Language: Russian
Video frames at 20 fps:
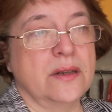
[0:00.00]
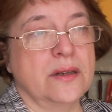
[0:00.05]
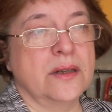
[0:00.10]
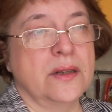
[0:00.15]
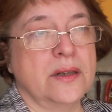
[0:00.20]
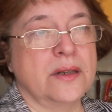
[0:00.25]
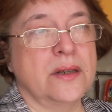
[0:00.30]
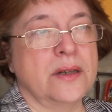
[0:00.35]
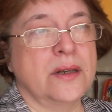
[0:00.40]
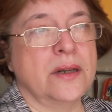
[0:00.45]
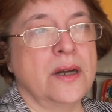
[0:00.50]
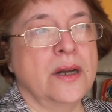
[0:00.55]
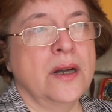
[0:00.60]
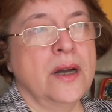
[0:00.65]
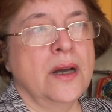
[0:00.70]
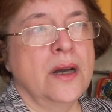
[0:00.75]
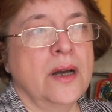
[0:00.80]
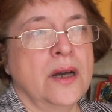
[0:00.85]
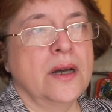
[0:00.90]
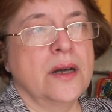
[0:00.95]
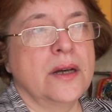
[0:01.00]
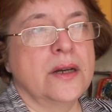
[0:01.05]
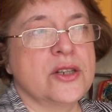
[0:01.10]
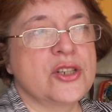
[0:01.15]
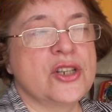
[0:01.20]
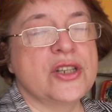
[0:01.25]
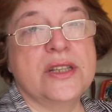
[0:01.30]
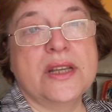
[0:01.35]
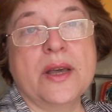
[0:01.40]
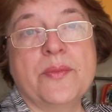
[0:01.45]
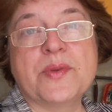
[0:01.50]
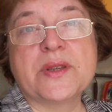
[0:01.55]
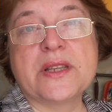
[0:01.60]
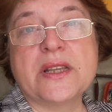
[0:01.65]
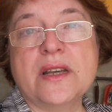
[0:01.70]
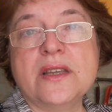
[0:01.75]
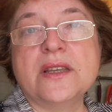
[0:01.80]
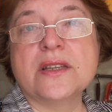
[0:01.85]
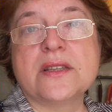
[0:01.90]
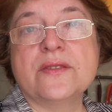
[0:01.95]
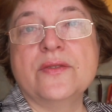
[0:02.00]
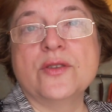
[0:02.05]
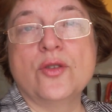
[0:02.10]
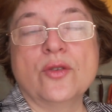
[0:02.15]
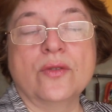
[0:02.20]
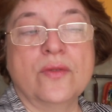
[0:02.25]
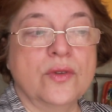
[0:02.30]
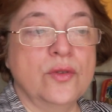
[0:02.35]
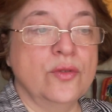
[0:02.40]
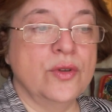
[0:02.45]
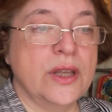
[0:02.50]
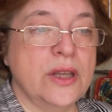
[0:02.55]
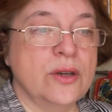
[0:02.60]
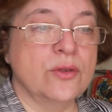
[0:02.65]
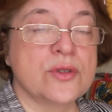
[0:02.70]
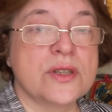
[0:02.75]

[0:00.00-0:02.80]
э, жизнеописание Святого Луки.